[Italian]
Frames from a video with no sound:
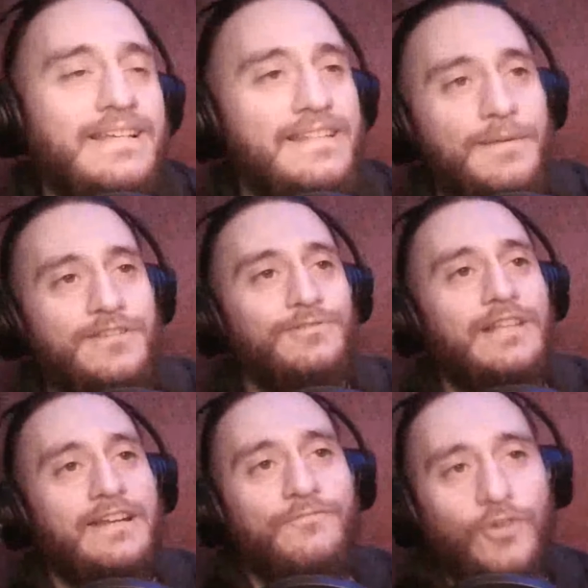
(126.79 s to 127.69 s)
Andiamo a
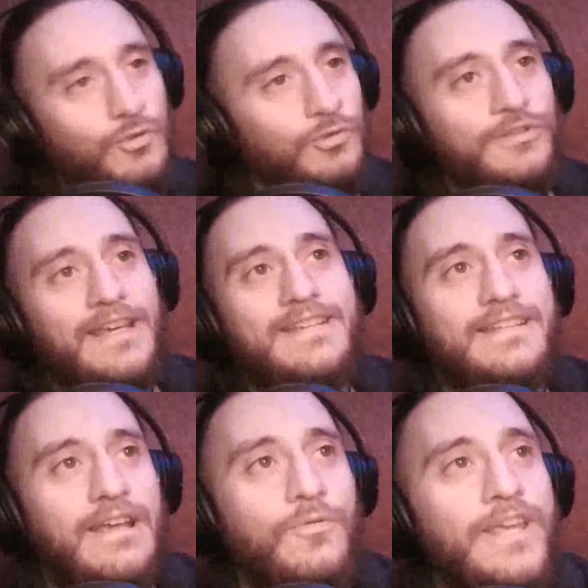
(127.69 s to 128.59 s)
salutare voi tutti che
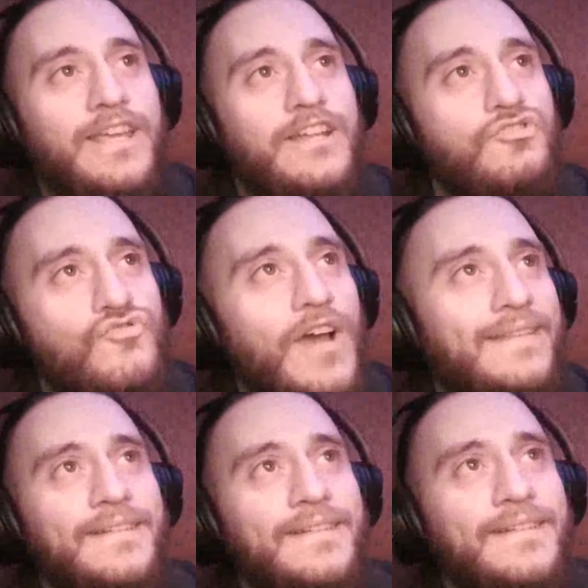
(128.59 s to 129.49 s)
siete qui in
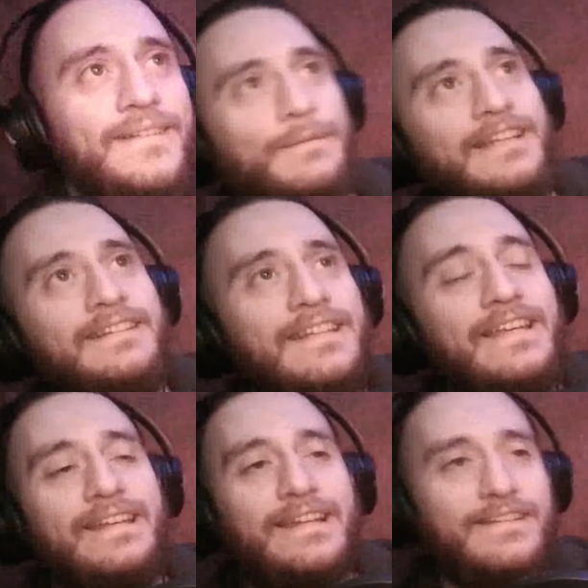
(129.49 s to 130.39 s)
chat questa
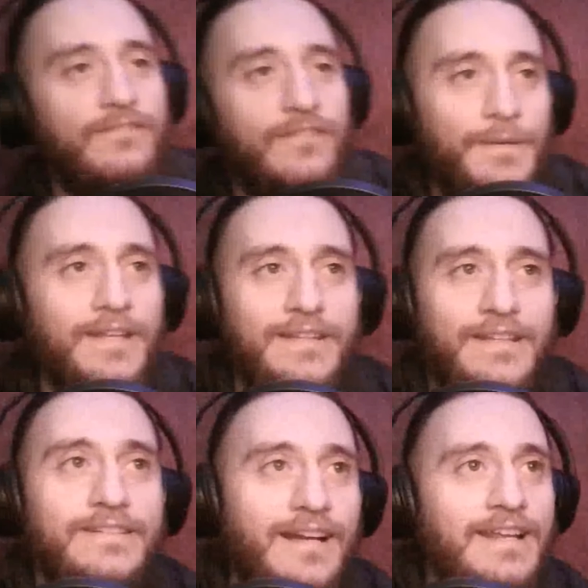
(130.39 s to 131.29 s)
mattina, veramente
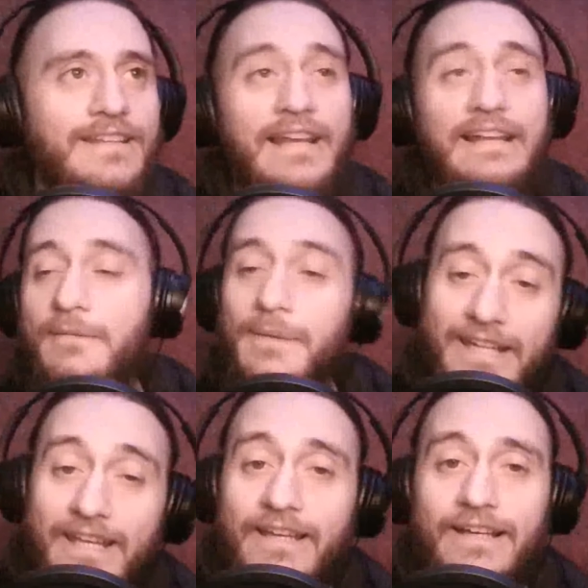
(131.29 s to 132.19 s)
i tre dell'Ave
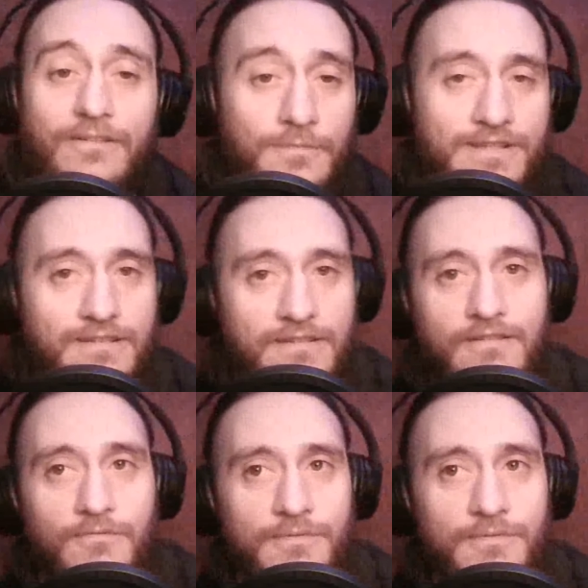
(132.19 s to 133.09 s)
Maria, come si,
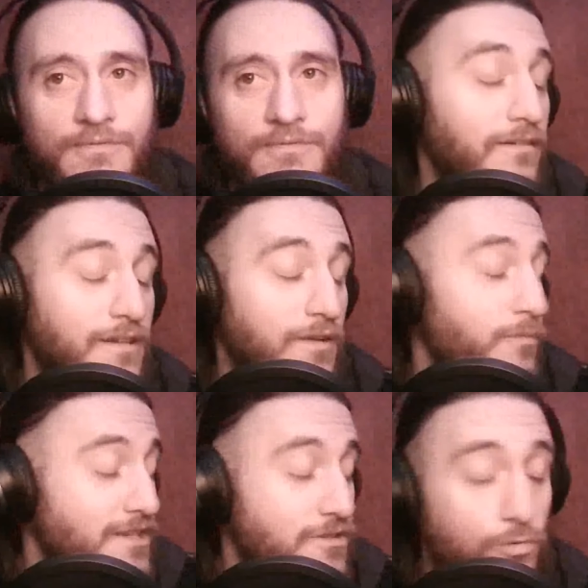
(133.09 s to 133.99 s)
come, si, come
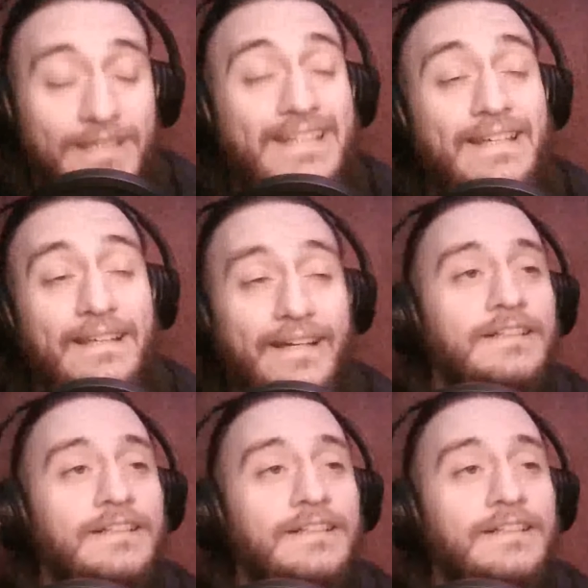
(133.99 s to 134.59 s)
si, suol dire,